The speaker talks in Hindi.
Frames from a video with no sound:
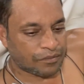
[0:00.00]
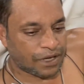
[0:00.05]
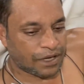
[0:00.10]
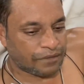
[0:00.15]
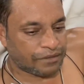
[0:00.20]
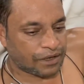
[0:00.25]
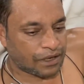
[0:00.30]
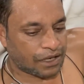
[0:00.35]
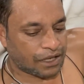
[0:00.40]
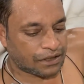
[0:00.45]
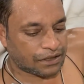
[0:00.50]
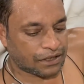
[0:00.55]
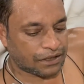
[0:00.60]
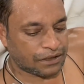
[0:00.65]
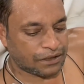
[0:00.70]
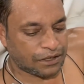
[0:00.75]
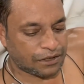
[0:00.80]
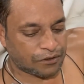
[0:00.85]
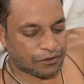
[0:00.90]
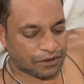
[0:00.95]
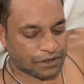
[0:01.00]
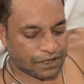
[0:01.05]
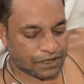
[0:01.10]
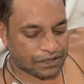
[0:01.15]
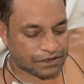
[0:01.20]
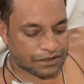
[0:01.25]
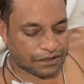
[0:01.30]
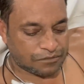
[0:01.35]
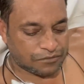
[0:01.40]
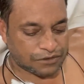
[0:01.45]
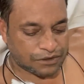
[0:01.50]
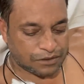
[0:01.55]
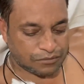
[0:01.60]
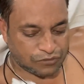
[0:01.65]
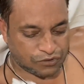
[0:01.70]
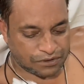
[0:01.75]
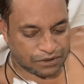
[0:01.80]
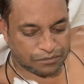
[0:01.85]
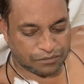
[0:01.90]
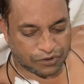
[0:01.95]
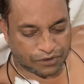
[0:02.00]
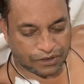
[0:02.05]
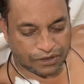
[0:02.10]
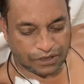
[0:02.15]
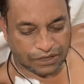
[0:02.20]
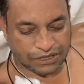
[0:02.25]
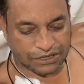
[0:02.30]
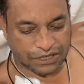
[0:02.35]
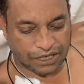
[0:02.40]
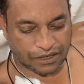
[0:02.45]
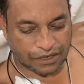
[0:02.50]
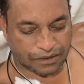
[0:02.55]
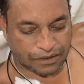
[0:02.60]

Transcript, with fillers: मैं फिलहाल तीन दिन हो गया है सर मुझे मुझे बड़ा अच्छा